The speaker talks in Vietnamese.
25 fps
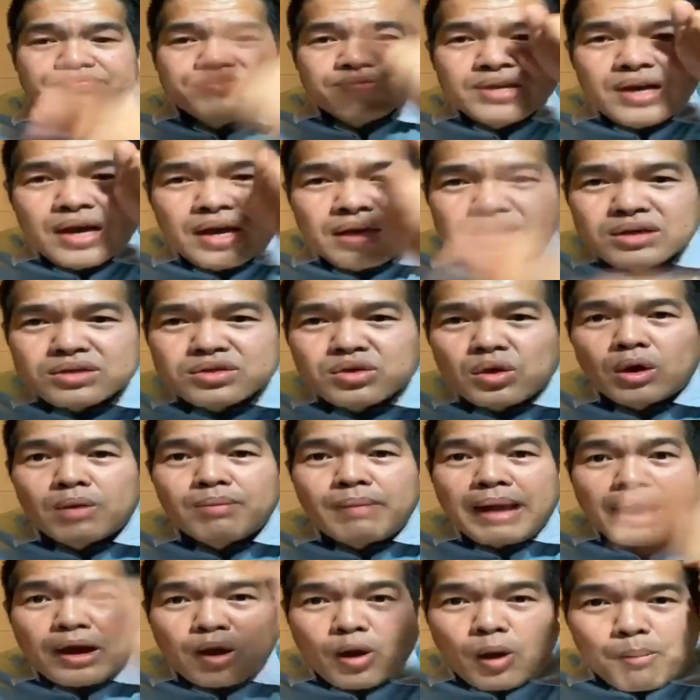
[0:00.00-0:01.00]
dương nó sọc
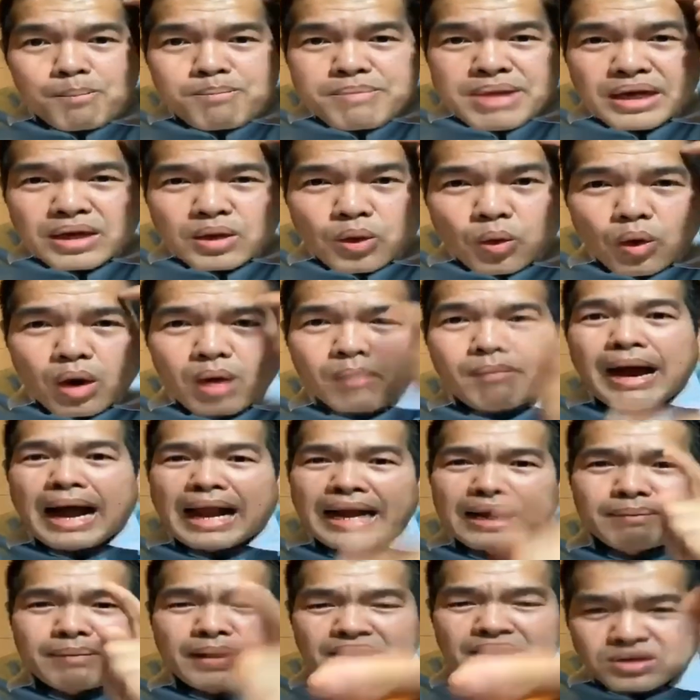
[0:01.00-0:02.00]
mai còn miên khu
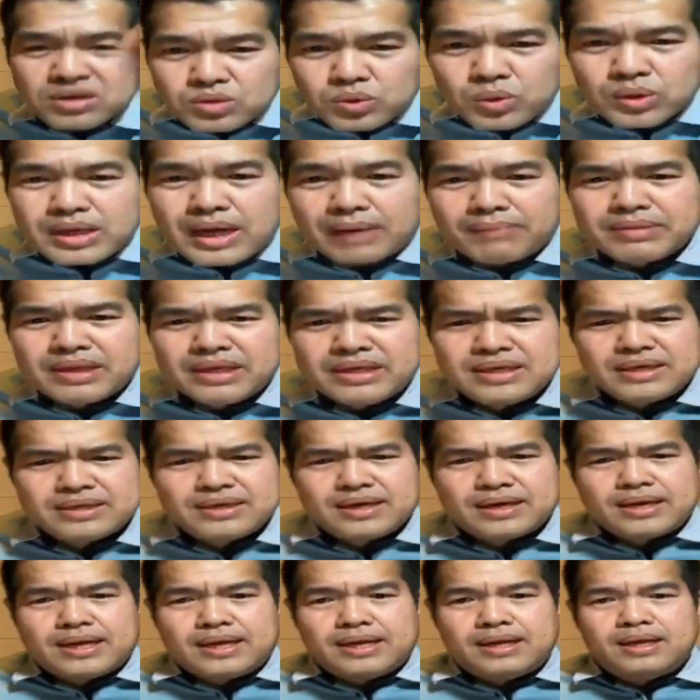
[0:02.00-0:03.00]
ba là bây giờ chui cam thì
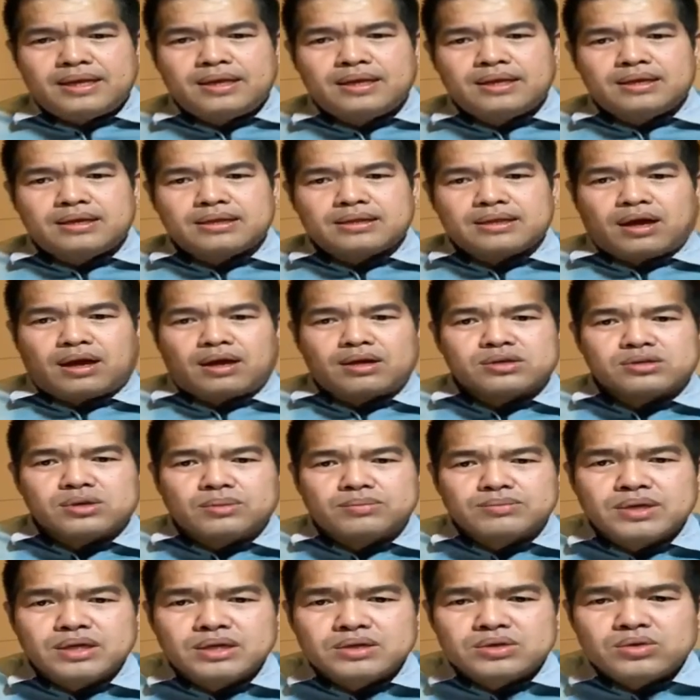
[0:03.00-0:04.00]
dạng chẳng này ta
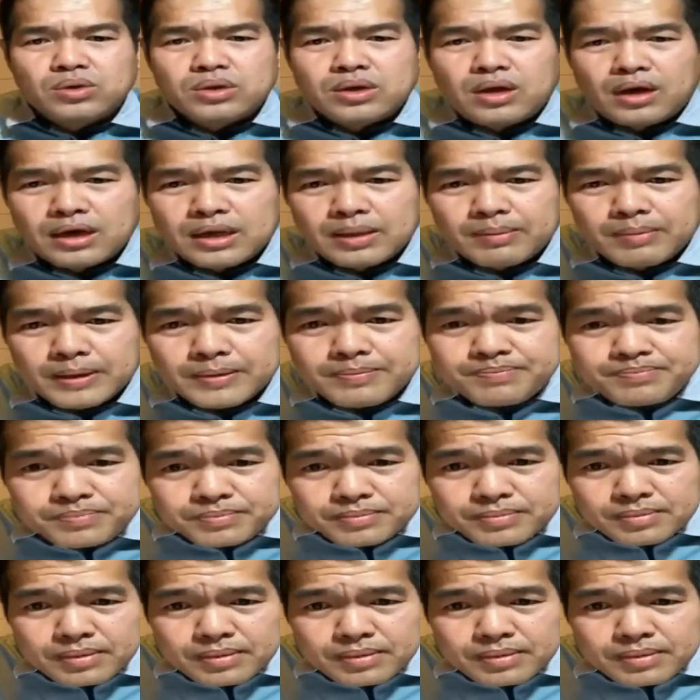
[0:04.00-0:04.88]
xong dương chui nó này mà